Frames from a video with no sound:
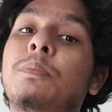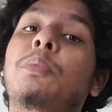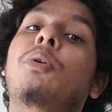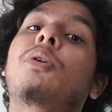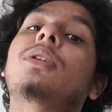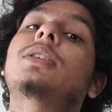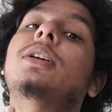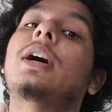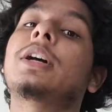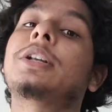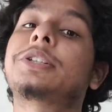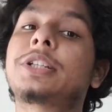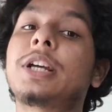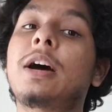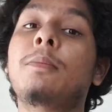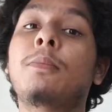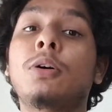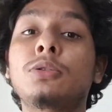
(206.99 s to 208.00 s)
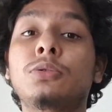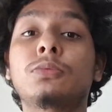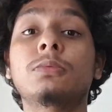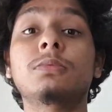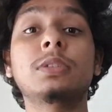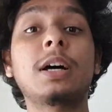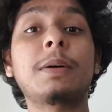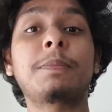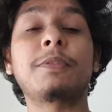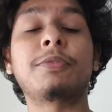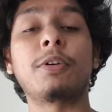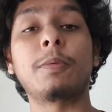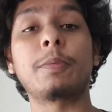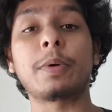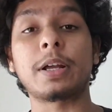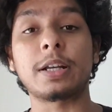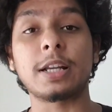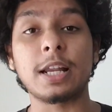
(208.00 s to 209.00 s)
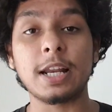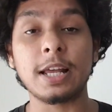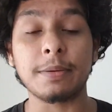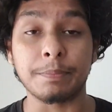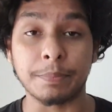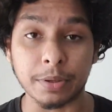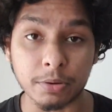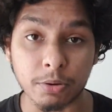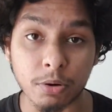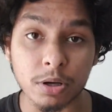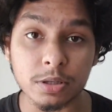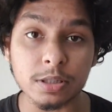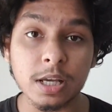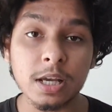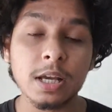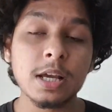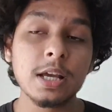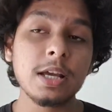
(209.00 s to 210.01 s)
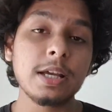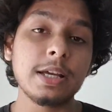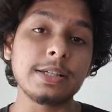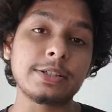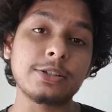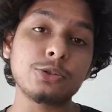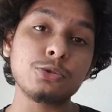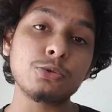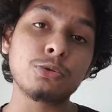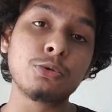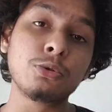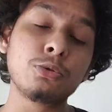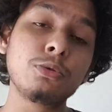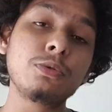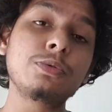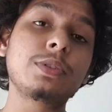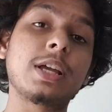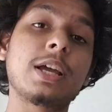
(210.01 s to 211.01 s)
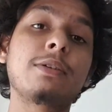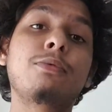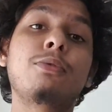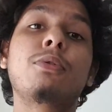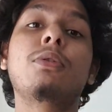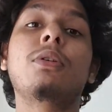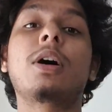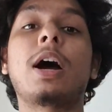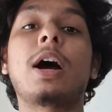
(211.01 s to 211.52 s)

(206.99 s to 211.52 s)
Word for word: में बहुत अच्छा बहुत उमदा परफॉर्म करने आना है बिकॉज इसके जो ग्रूव है वो